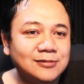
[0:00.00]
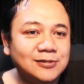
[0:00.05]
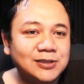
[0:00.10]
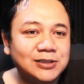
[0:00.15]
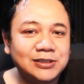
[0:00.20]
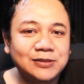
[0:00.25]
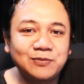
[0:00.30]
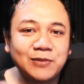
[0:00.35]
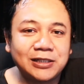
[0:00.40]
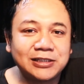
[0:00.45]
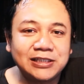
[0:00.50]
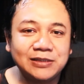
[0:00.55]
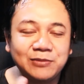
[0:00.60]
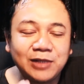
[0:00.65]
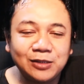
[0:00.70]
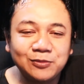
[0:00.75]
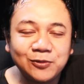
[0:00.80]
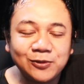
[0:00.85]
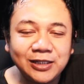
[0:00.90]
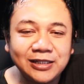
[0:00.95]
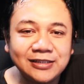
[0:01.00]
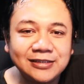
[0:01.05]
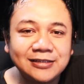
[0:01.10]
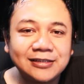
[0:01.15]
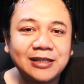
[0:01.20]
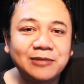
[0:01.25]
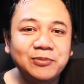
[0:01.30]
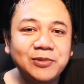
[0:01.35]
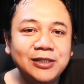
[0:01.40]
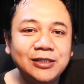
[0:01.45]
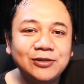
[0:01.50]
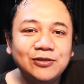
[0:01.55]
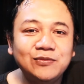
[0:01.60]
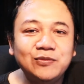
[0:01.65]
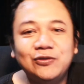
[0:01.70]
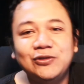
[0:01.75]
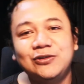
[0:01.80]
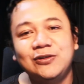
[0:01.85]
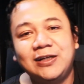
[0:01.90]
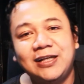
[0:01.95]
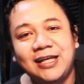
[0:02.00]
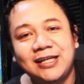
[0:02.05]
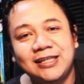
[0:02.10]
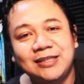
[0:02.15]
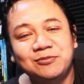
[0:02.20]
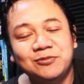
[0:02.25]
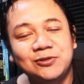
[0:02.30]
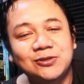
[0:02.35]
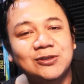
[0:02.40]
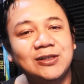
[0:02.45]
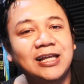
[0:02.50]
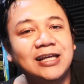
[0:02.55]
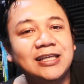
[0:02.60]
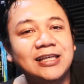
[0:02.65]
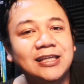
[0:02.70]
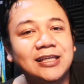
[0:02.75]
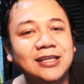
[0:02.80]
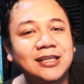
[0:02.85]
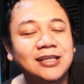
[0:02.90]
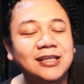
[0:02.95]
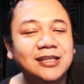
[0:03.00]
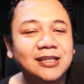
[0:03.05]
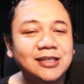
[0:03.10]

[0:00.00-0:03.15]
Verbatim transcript: semaksimal mungkin tetapi itu muncul lagi muncul lagi